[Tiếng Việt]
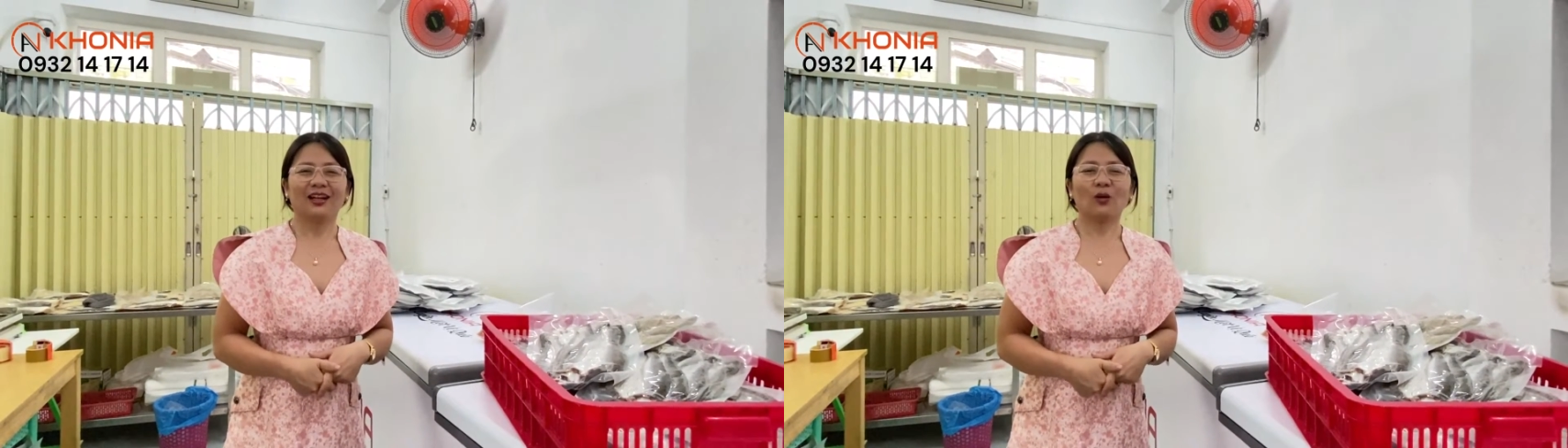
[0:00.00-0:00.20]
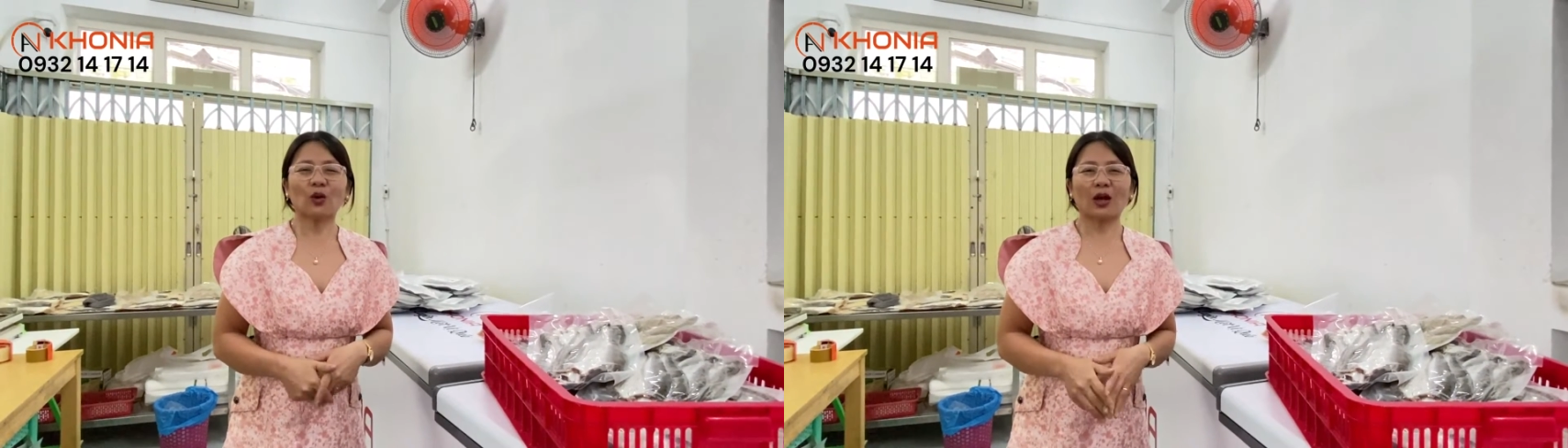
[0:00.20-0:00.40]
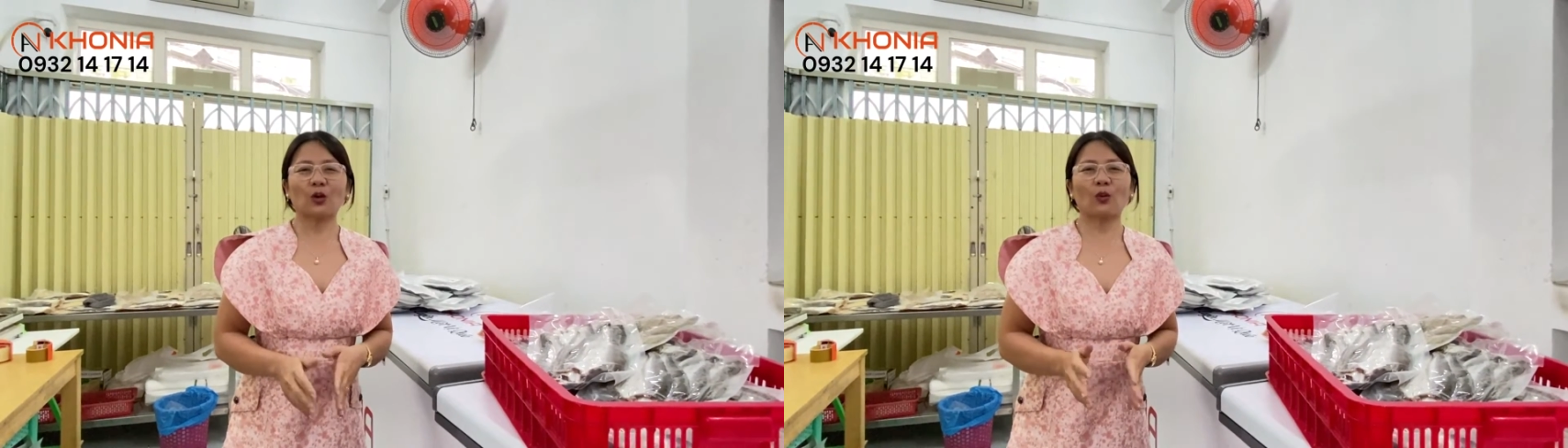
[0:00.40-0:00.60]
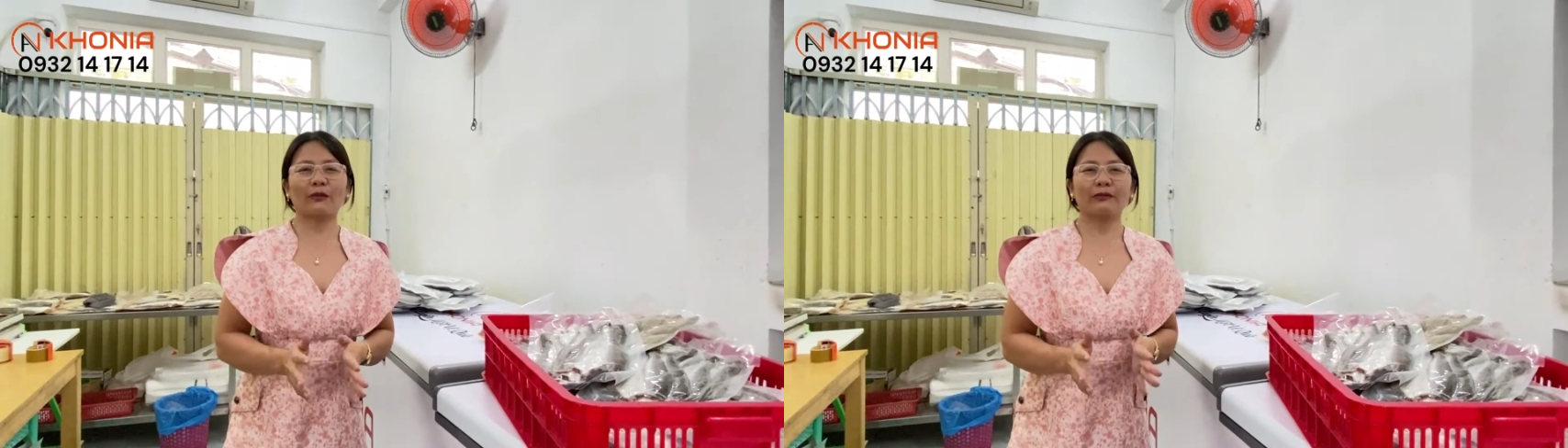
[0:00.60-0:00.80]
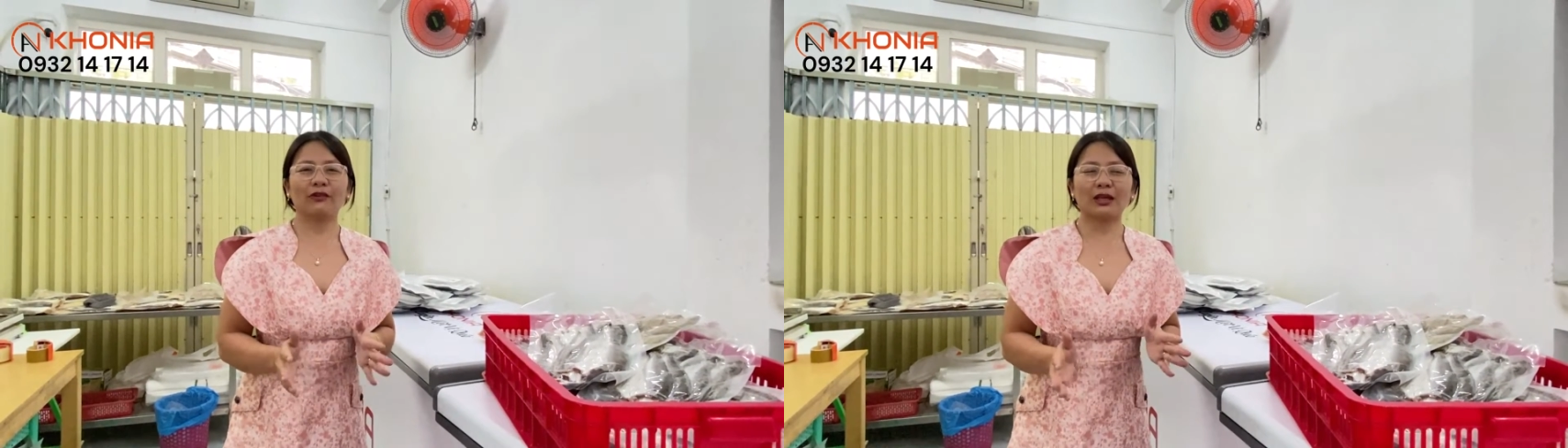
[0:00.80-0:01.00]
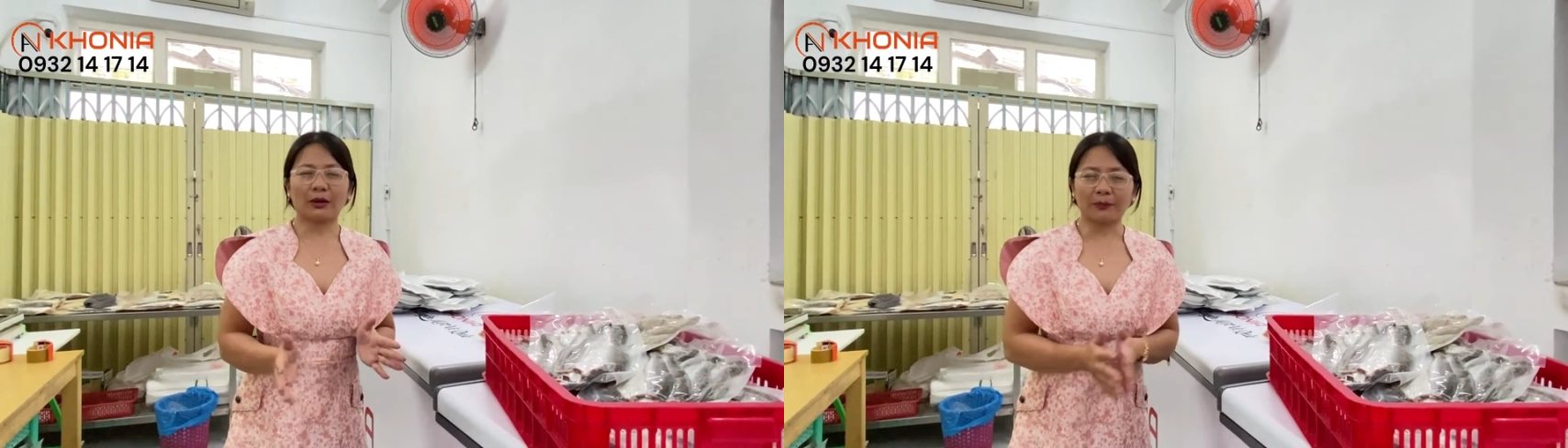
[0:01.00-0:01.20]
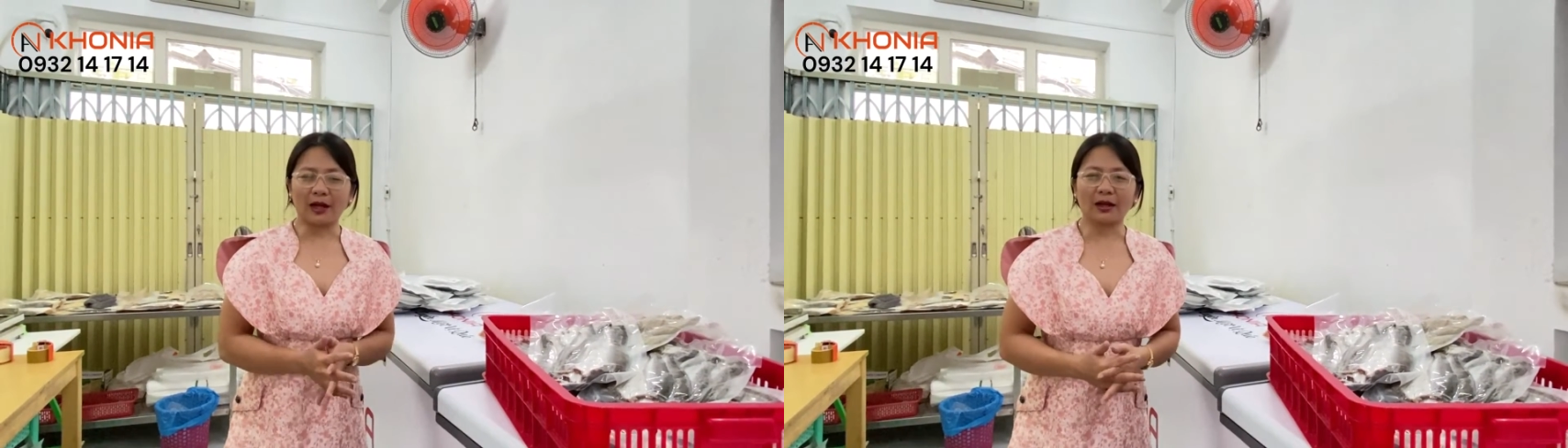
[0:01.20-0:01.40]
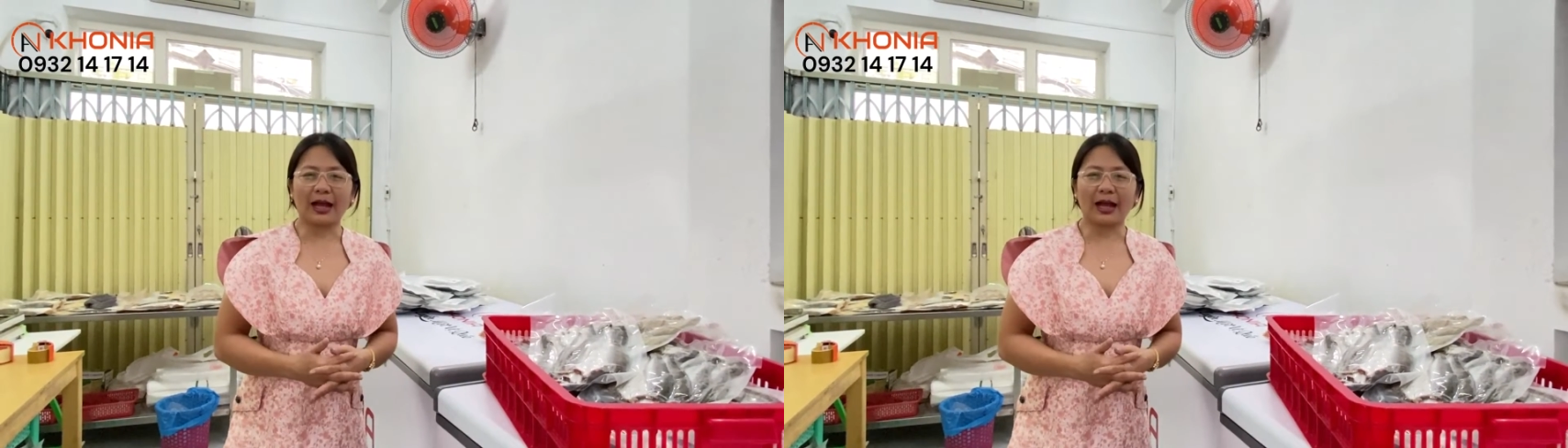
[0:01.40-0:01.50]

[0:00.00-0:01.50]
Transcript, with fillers: Úc Loan luôn quay video cập nhật